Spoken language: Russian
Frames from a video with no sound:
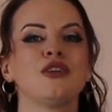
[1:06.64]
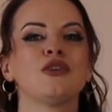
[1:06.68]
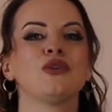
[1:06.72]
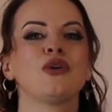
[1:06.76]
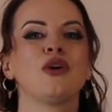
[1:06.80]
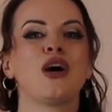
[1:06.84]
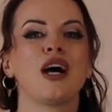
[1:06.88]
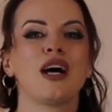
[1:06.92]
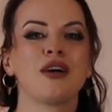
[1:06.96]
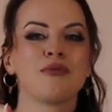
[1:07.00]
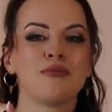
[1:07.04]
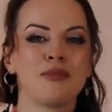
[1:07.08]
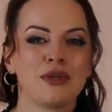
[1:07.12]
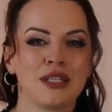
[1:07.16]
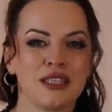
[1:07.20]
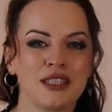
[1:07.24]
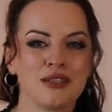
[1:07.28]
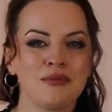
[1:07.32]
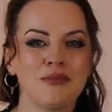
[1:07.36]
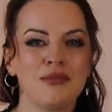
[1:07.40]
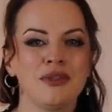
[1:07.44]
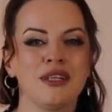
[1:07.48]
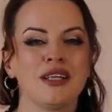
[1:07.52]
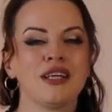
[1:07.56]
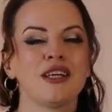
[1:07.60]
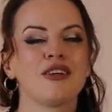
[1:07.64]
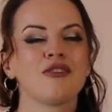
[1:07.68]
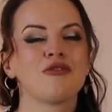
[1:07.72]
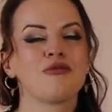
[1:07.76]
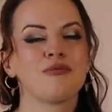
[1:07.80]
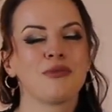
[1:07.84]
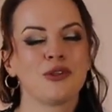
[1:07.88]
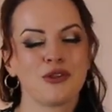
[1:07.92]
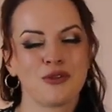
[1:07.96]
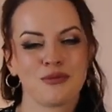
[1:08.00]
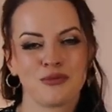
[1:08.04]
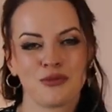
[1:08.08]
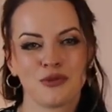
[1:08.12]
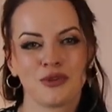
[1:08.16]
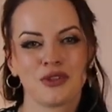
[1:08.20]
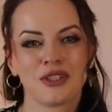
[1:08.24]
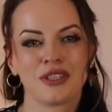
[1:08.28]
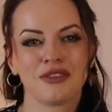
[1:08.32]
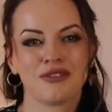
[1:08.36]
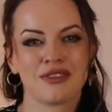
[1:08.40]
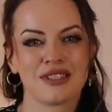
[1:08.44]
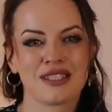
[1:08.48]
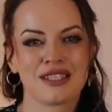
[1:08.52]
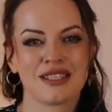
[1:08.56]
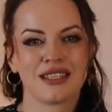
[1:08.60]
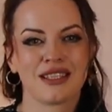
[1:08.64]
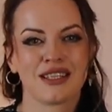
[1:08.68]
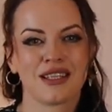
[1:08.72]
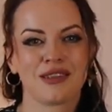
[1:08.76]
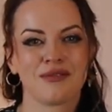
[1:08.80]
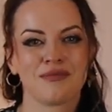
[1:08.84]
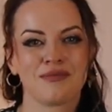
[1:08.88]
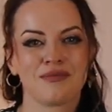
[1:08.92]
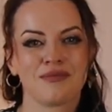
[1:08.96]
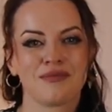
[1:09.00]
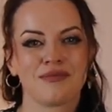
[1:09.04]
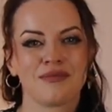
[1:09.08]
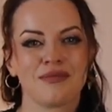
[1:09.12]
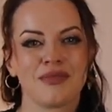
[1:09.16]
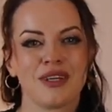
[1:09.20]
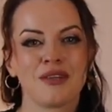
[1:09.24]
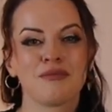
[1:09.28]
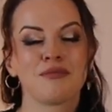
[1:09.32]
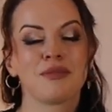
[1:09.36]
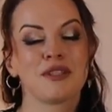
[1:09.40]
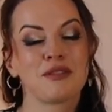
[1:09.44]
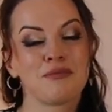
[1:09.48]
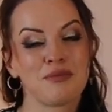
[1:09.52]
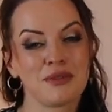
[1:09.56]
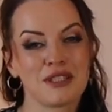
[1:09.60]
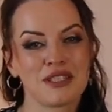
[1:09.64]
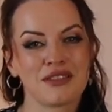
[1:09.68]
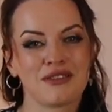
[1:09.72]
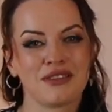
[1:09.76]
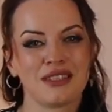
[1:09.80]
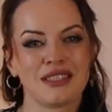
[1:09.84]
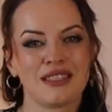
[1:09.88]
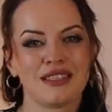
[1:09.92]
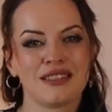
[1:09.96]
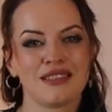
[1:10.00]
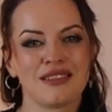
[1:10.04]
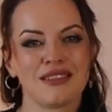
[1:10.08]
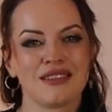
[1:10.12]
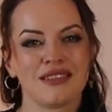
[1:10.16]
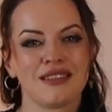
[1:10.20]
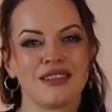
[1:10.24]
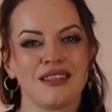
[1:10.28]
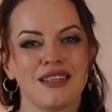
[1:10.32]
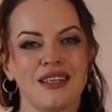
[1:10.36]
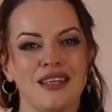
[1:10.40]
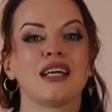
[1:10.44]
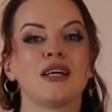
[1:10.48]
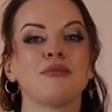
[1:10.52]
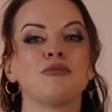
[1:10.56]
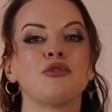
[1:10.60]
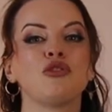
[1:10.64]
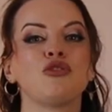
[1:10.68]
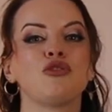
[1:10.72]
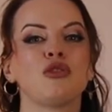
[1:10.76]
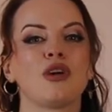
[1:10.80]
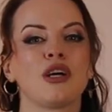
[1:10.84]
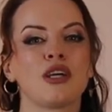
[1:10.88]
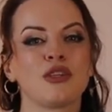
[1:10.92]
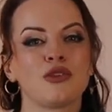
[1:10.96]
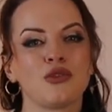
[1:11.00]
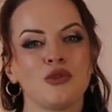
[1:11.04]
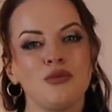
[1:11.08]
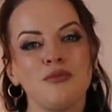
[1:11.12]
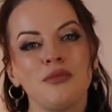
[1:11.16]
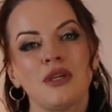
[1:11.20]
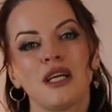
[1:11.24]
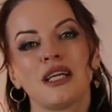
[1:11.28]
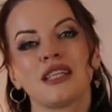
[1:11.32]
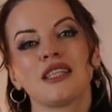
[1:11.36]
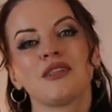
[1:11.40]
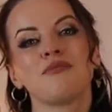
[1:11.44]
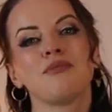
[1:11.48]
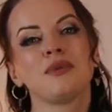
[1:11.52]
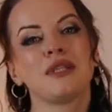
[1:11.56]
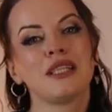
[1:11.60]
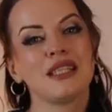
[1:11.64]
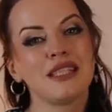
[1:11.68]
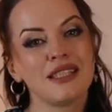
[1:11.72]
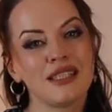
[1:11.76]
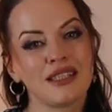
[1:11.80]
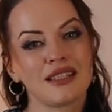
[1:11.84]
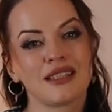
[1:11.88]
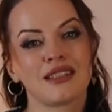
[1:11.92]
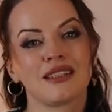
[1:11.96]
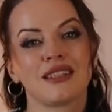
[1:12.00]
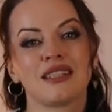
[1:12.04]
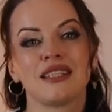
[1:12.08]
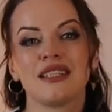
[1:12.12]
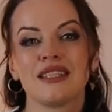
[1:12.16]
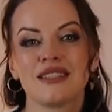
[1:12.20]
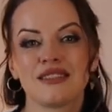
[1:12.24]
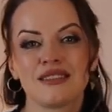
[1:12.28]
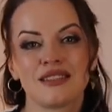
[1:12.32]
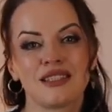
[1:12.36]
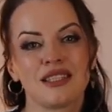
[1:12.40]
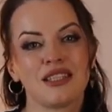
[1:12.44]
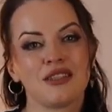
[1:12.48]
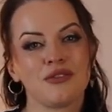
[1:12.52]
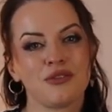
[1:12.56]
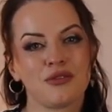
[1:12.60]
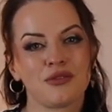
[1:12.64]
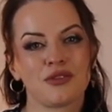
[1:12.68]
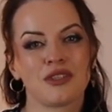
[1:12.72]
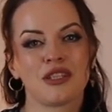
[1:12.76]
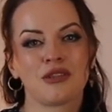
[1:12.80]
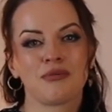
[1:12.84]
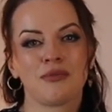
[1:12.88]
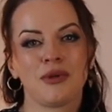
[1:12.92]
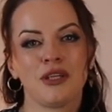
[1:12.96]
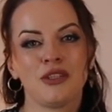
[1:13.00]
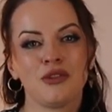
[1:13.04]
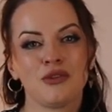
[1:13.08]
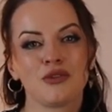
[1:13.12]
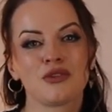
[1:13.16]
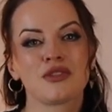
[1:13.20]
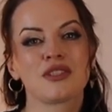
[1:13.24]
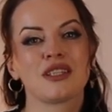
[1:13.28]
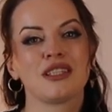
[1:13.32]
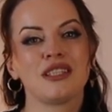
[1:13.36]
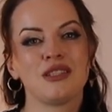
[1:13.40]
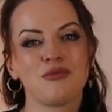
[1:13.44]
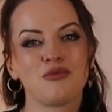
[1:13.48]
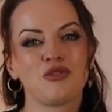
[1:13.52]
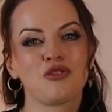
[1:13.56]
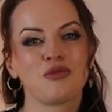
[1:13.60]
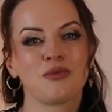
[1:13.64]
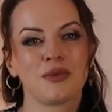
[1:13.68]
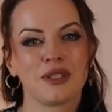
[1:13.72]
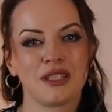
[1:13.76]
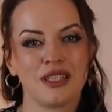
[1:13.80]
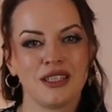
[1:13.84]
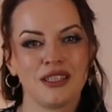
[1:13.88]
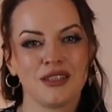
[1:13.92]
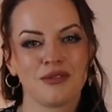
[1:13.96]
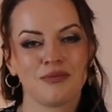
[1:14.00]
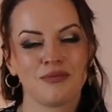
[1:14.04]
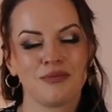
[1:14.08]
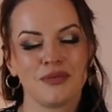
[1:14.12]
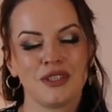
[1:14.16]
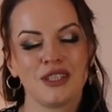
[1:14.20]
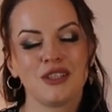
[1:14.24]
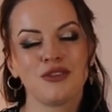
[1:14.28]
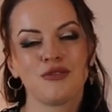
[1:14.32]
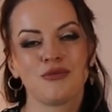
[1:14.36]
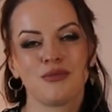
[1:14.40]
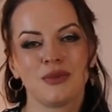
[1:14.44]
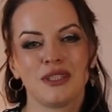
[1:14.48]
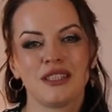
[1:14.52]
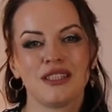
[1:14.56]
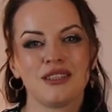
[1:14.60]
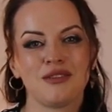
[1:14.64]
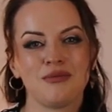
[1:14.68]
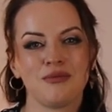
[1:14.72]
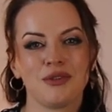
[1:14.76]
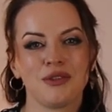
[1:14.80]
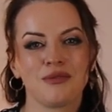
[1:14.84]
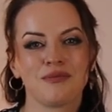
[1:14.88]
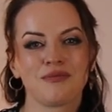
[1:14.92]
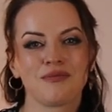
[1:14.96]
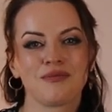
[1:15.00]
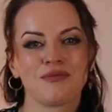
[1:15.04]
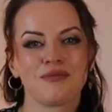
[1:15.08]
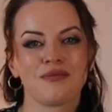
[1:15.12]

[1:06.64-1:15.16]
но об этом в моем блоге в Инстаграм. Подписывайтесь. Там еще о том, как я переехала из Киева в Германию с одним чемоданом и двумя детьми.